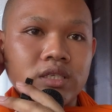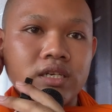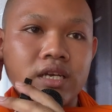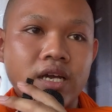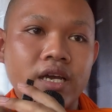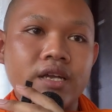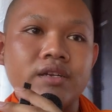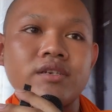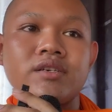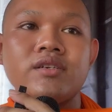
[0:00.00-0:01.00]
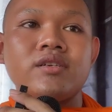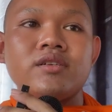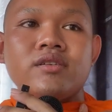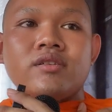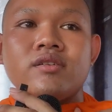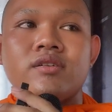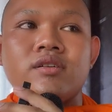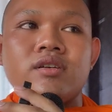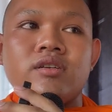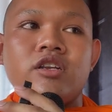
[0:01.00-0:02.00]
nâng này
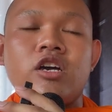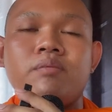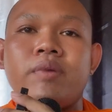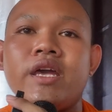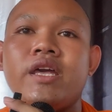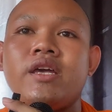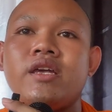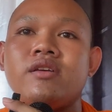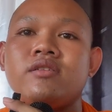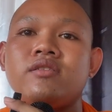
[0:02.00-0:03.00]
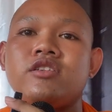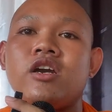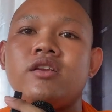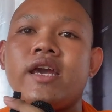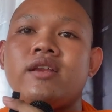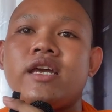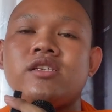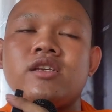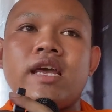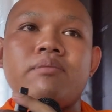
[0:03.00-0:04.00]
đó pe cho nè để
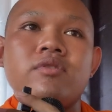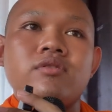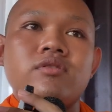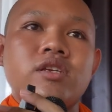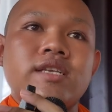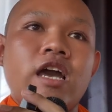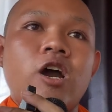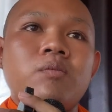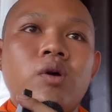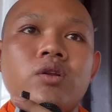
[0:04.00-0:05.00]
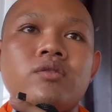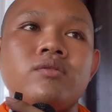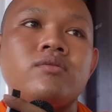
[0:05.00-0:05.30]
slap đồ xa học bổng